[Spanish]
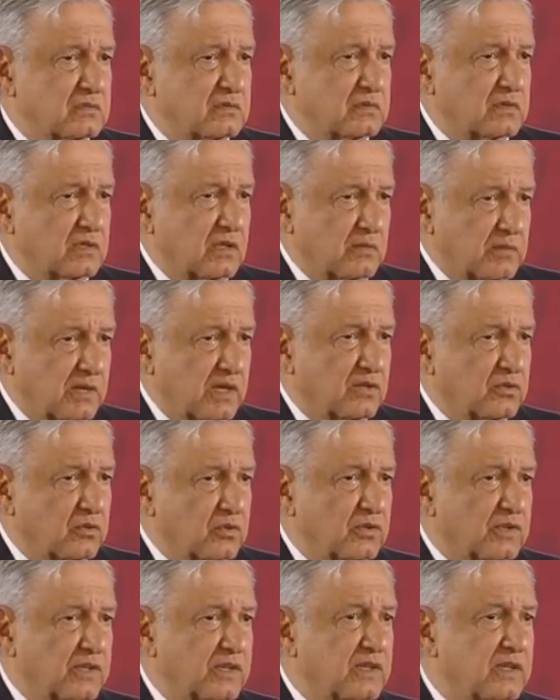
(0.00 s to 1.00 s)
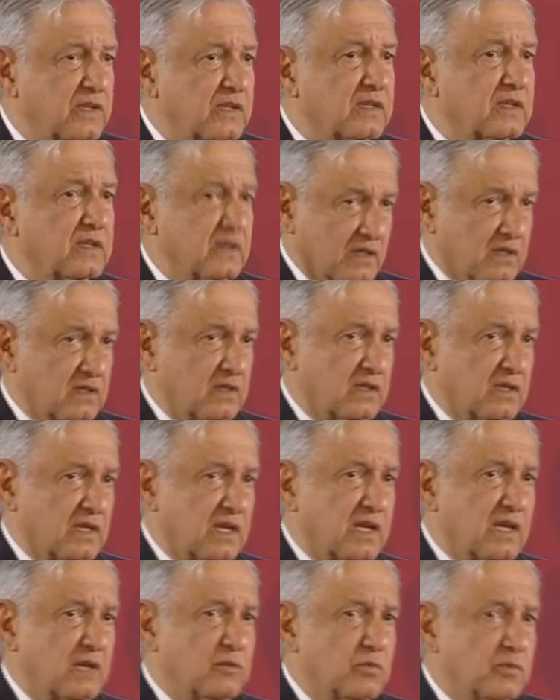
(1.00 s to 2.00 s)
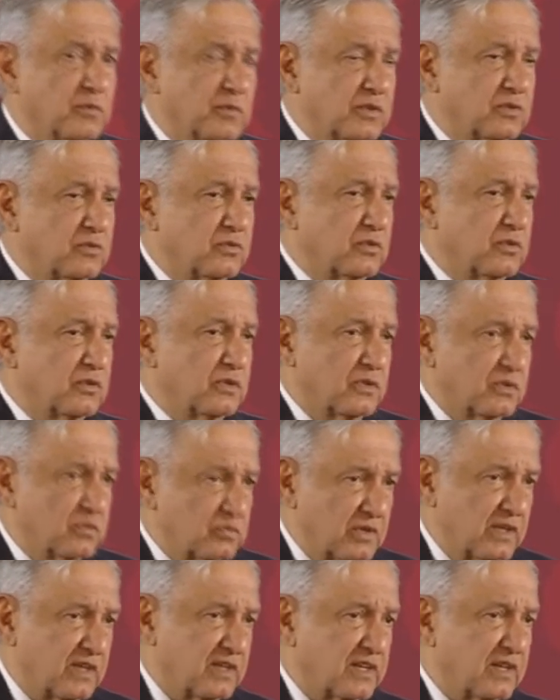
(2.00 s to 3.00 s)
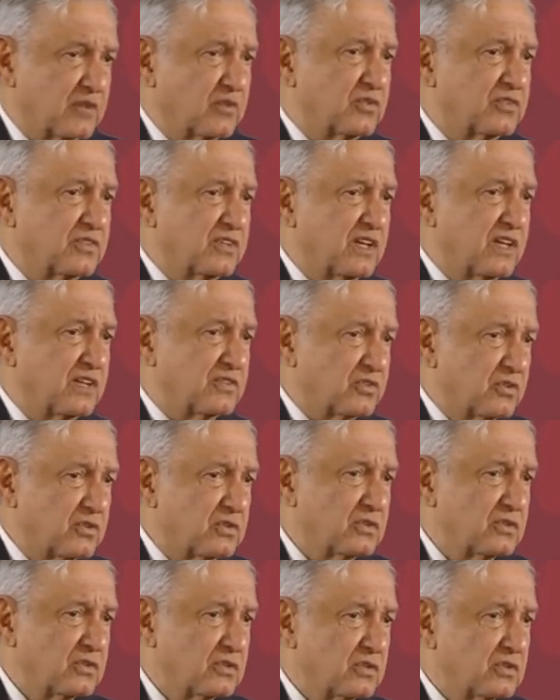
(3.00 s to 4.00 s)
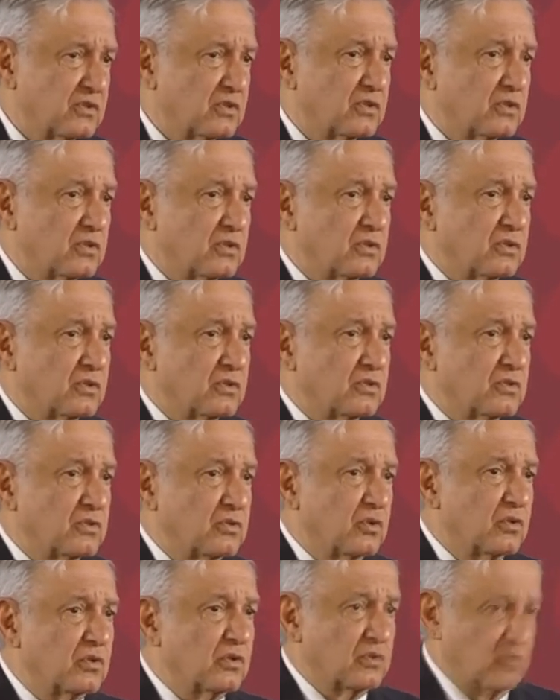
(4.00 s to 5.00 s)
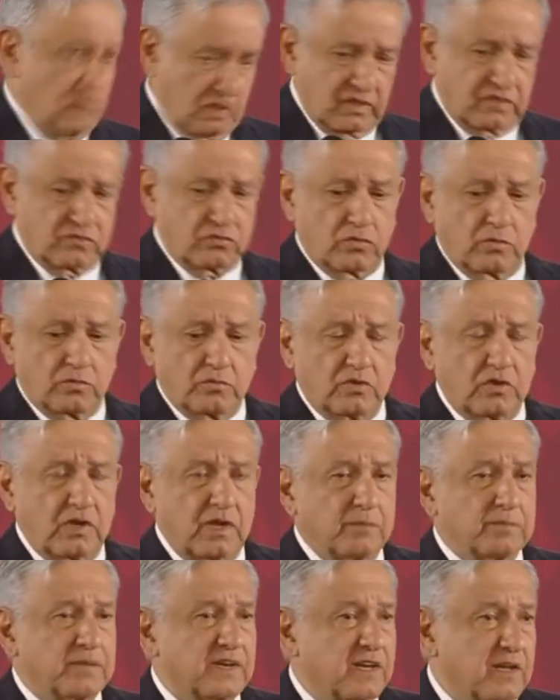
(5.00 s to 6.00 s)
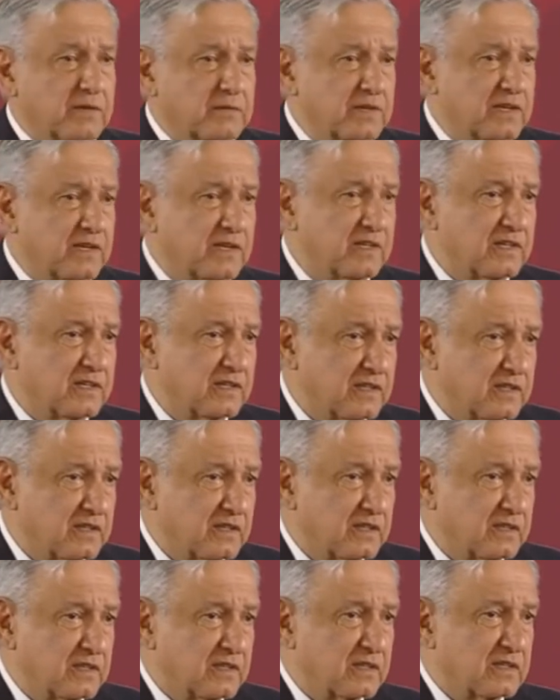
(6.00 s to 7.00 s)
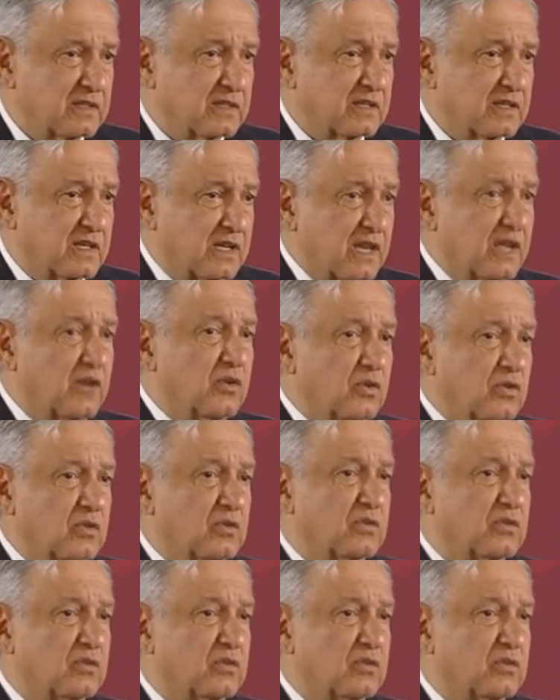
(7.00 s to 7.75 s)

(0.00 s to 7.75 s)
hablando de que era el momento de una reconciliación. Yo les tomo la palabra. Creo